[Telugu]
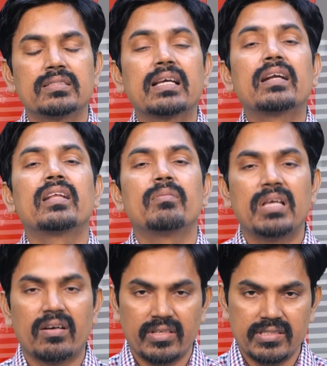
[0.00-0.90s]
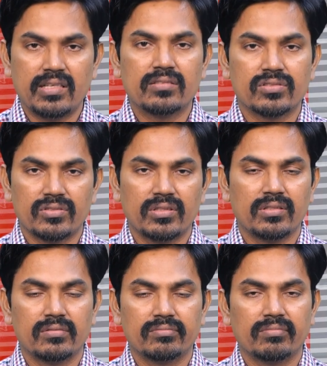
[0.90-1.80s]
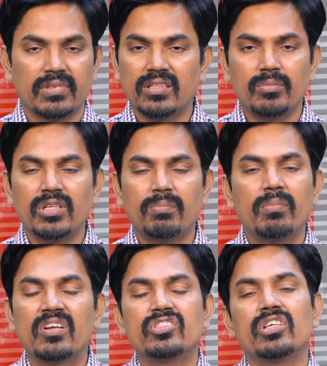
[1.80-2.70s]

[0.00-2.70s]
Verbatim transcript: సెకండ్ టైం యావరేజ్ చేయాల్సి వస్తుంది ఇంతకుముందు ఎప్పుడు మనం